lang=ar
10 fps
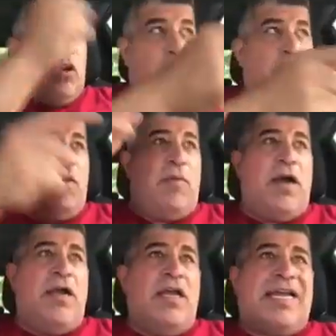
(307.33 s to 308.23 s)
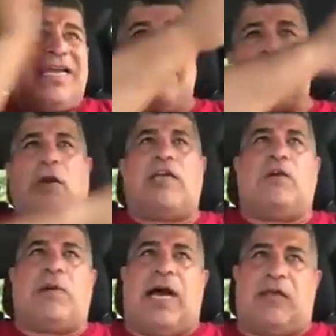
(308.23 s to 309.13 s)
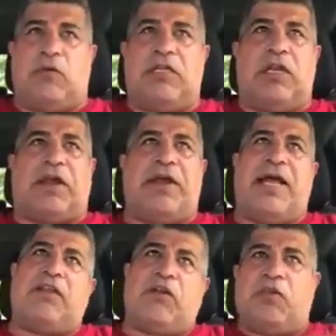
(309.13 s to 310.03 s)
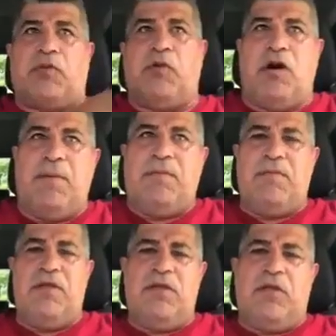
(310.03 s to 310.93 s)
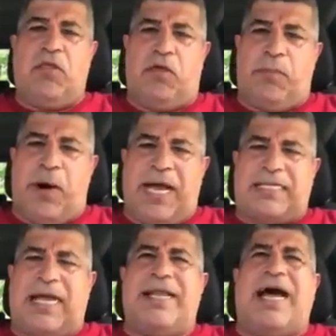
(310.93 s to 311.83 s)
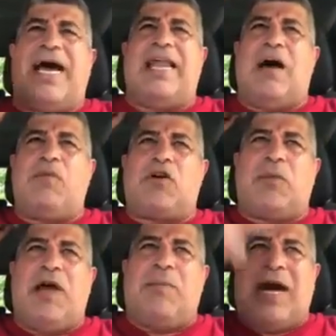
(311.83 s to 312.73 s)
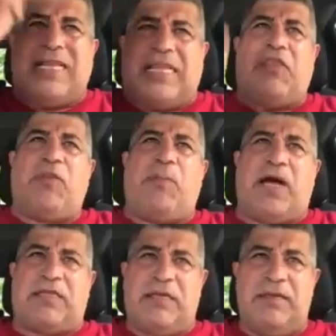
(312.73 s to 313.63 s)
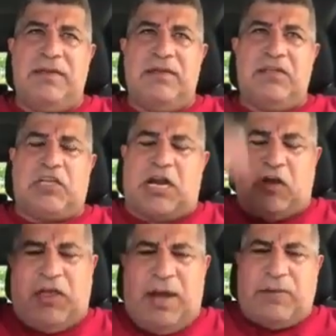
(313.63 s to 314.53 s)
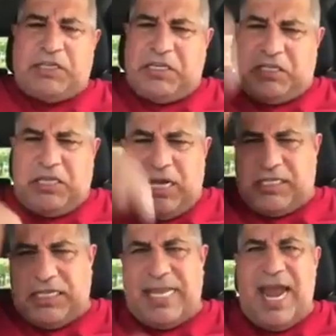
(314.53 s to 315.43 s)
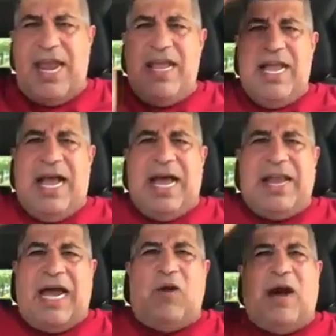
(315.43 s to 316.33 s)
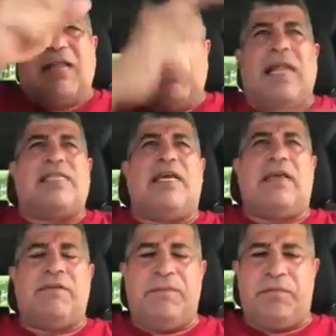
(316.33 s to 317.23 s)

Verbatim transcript: لو مو هم كل نسوانكم راحت ولد القنادر ضربوهم ضباط ان على ابوكم يابا حتى الضباط شكو ضابط اعتدى انا على والد والدي